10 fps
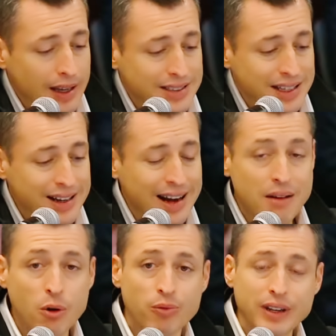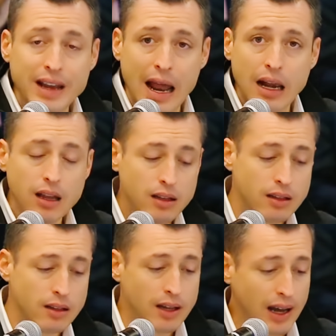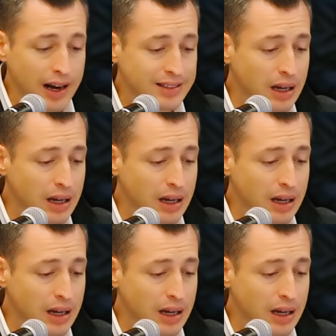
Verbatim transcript: es el clavo final al